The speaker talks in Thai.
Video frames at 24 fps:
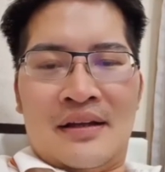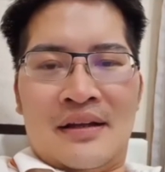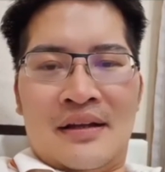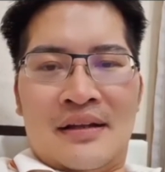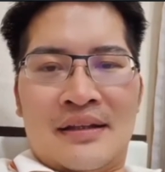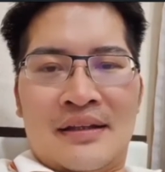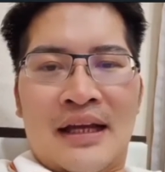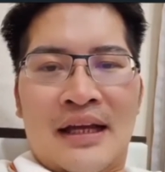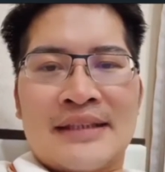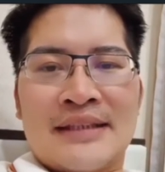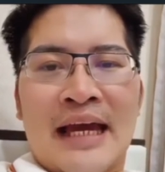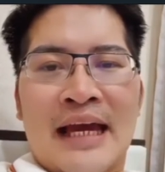
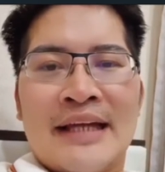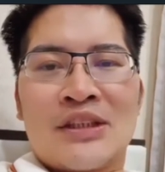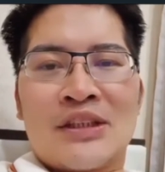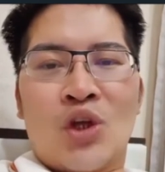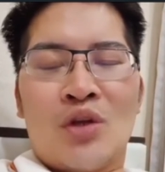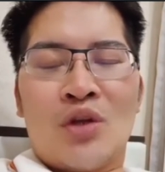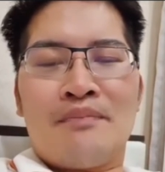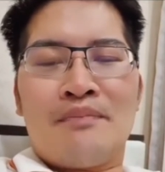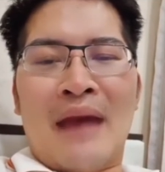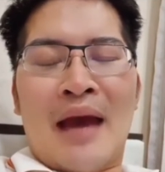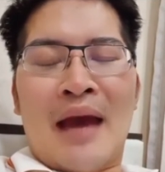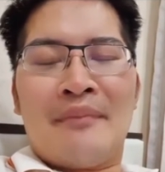ถ้าใจตุ๊
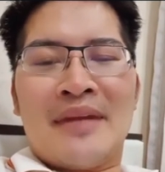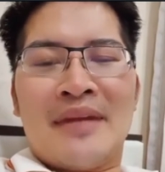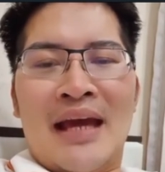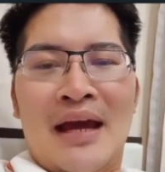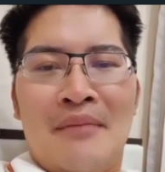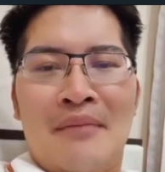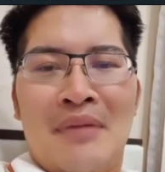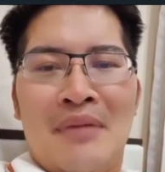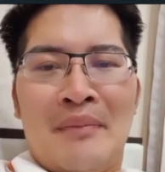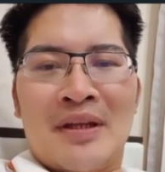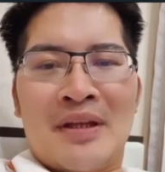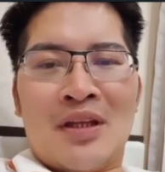ดแบบเนี้ย
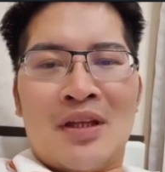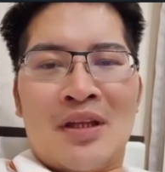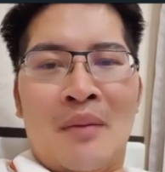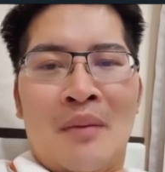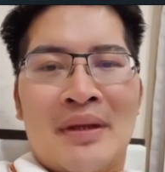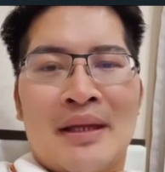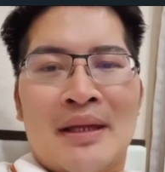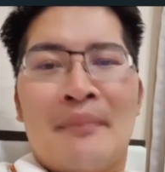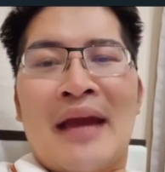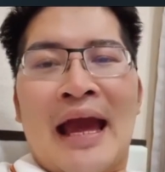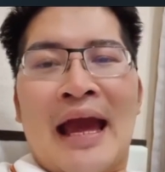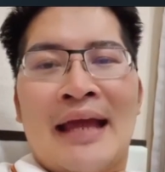มึงไม่ต้องมา
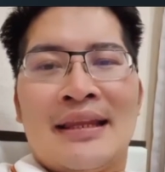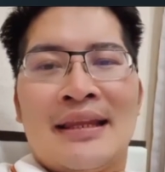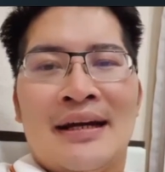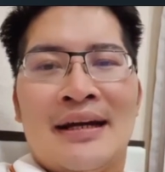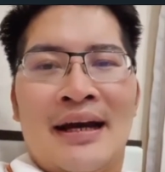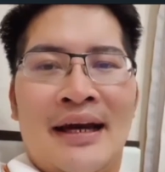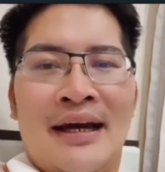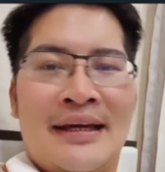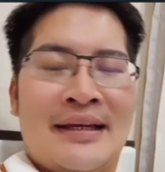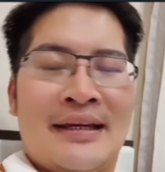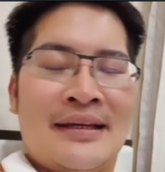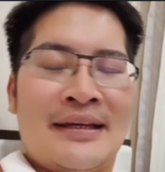ทำงานเล
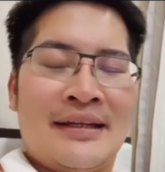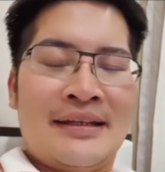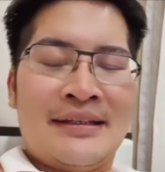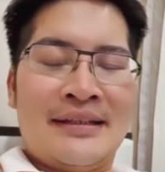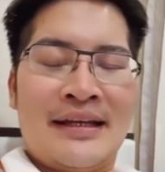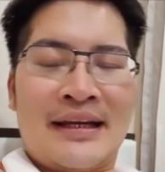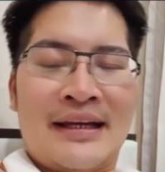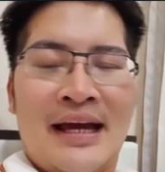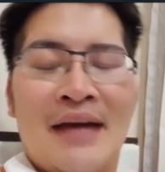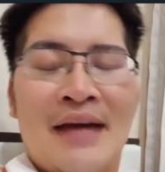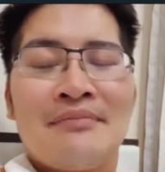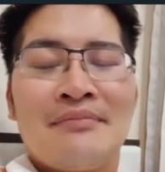ย
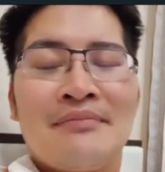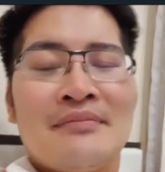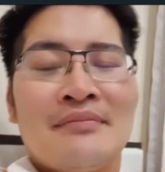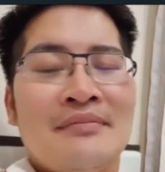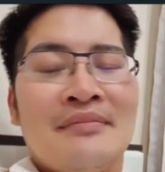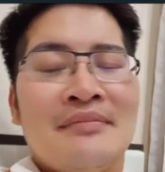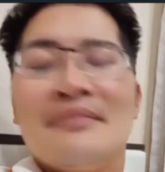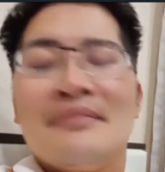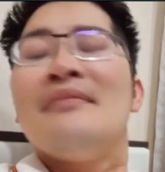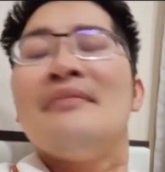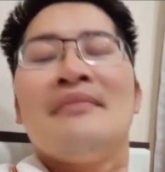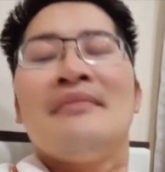นะครับ
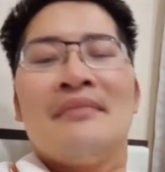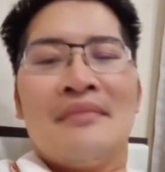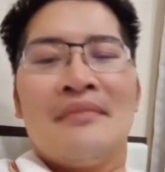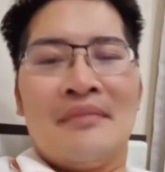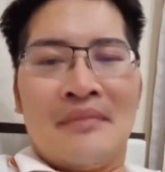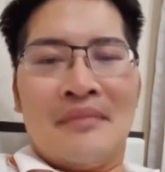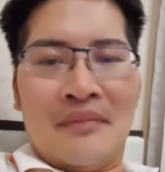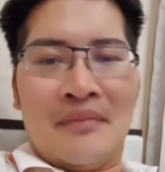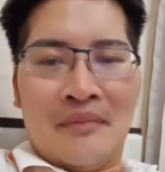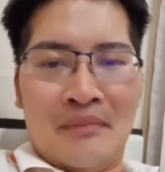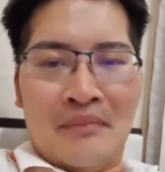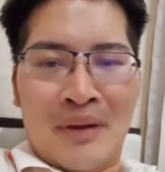
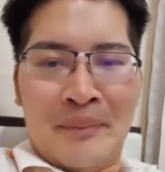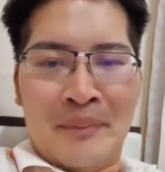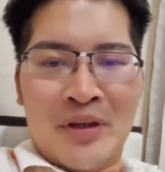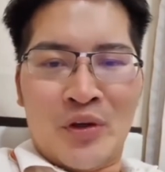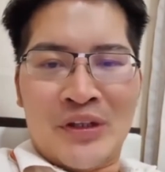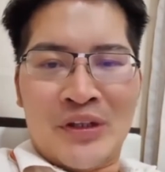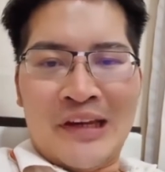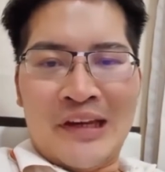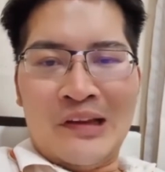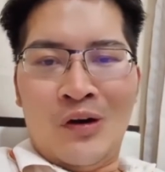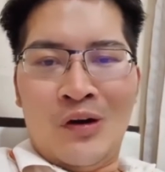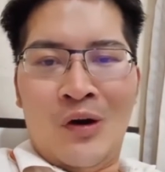มึงไปอ
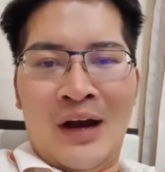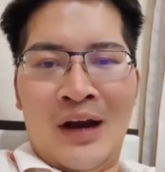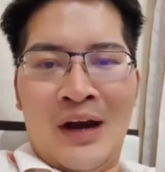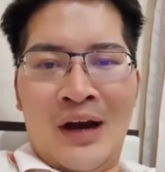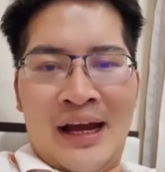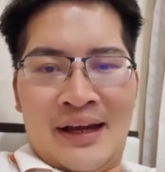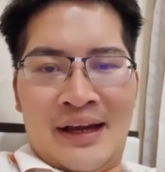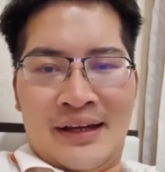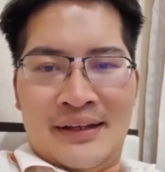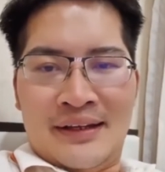ยู่ในรูอะ